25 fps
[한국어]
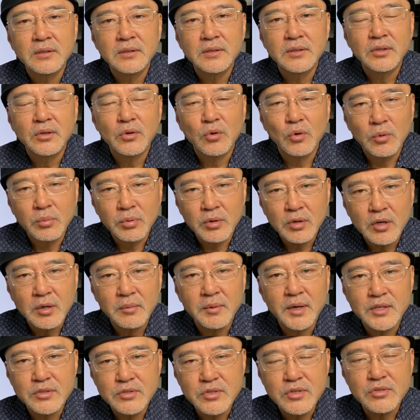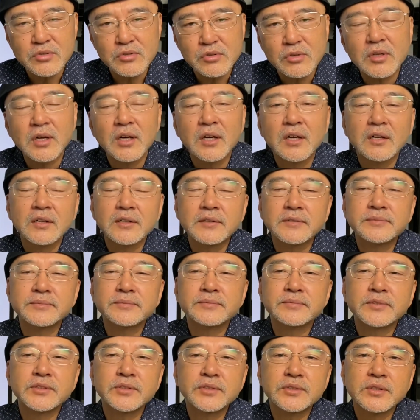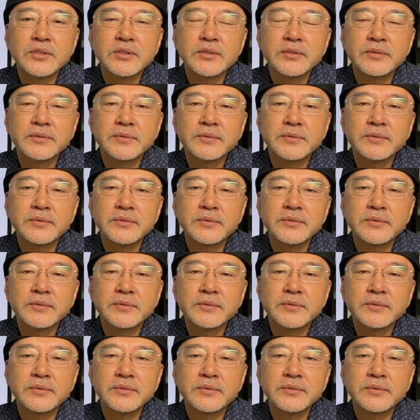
이걸 오버컴 할 수 있을까? 그죠?